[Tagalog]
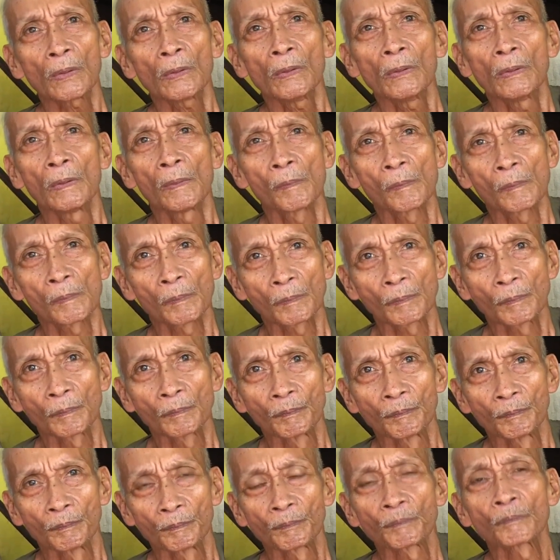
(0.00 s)
Yung mata
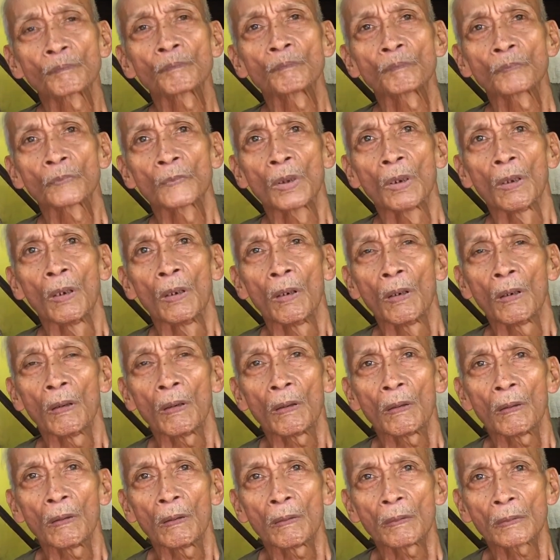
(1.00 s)
mo.
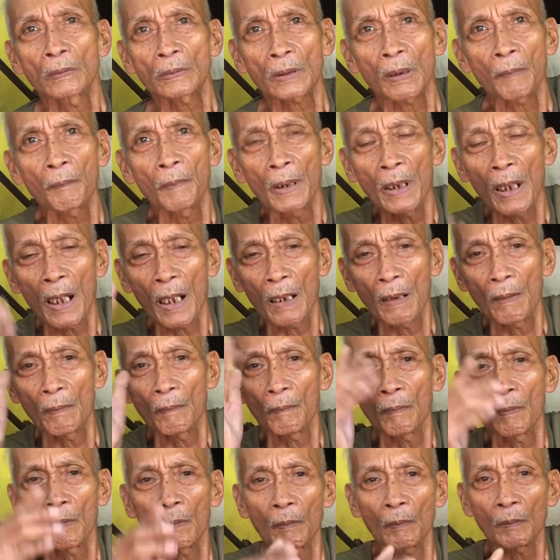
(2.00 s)
Oo, kabila.
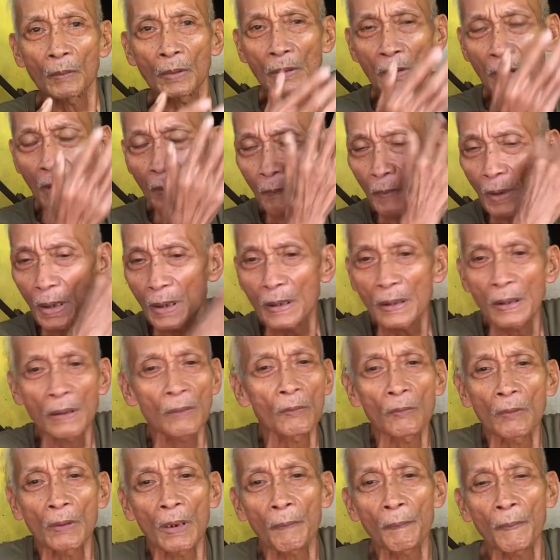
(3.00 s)
Yung kabila, hindi
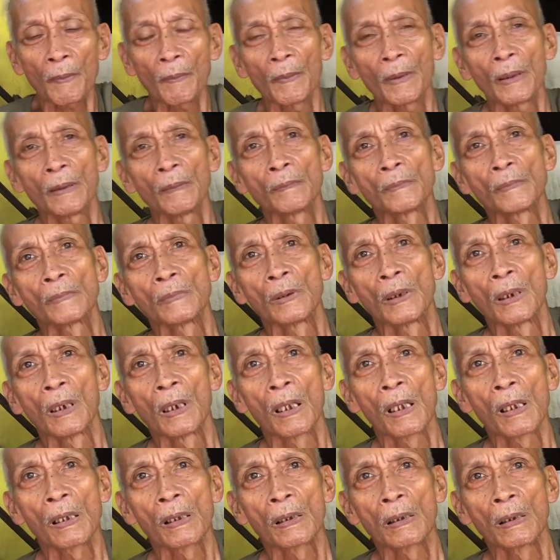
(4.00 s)
ko wala to. Hindi na
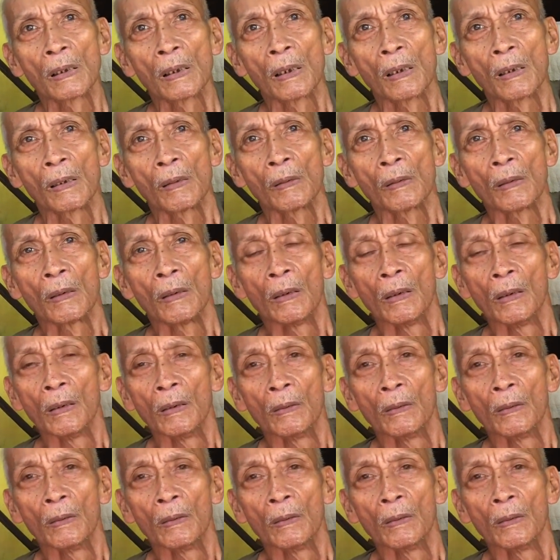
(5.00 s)
makikita yung kabila mo?